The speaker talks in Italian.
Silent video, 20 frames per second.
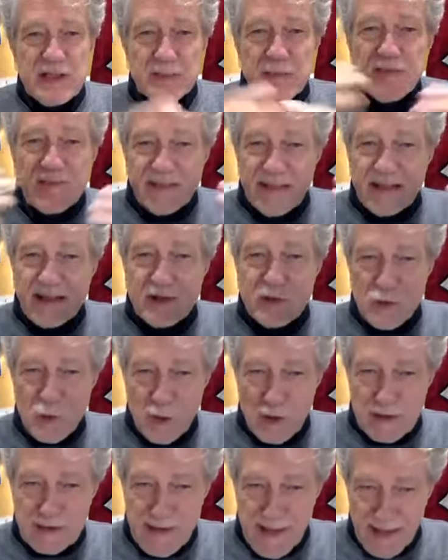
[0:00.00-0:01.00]
Mi vedete
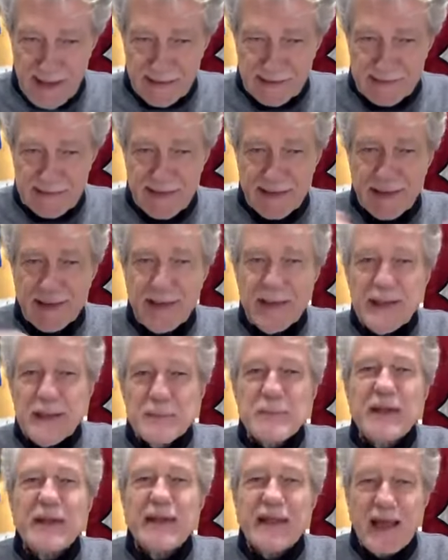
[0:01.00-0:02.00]
sorridente
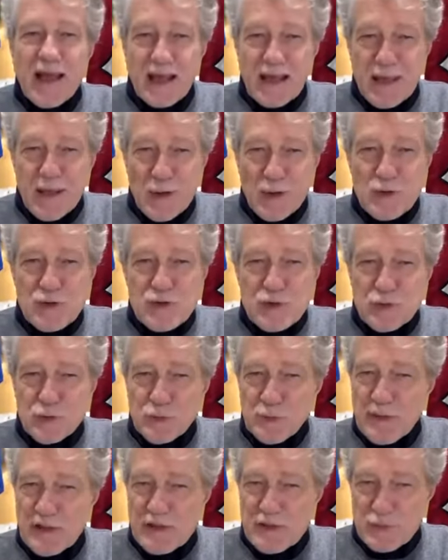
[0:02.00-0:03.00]
perché anche oggi i
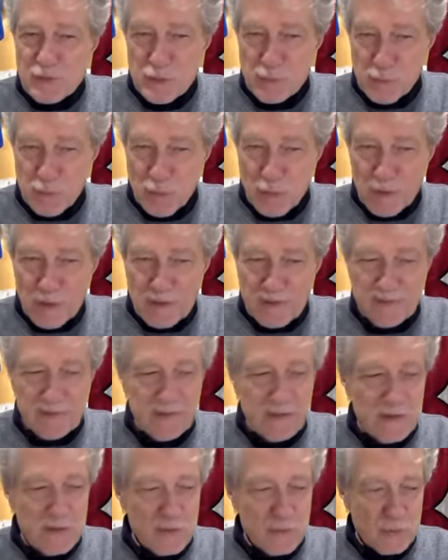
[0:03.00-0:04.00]
numeri sono buoni, quindi
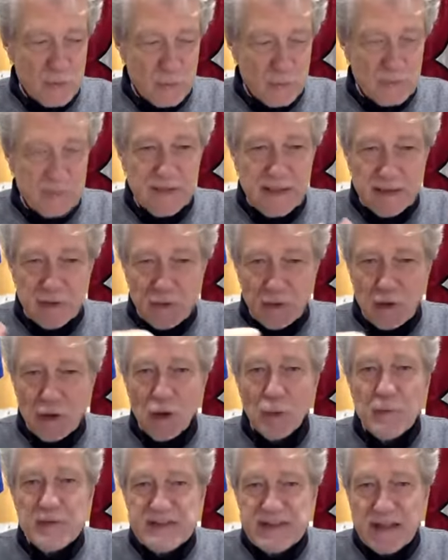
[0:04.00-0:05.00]
io sono contento di
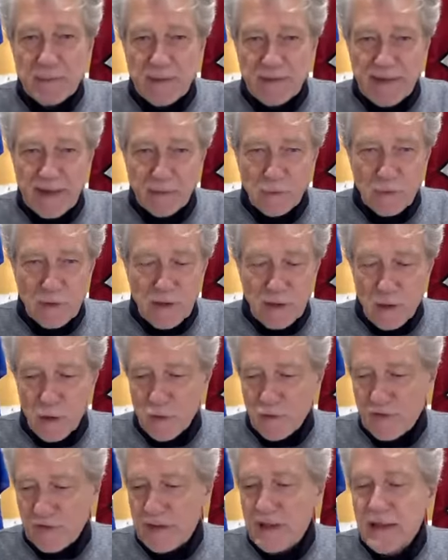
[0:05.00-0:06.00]
come stanno andando le
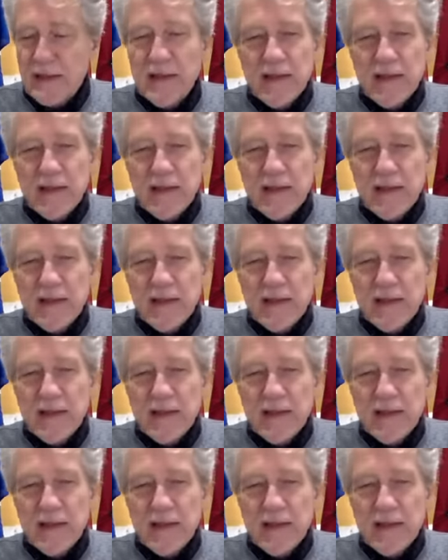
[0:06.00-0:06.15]
cose,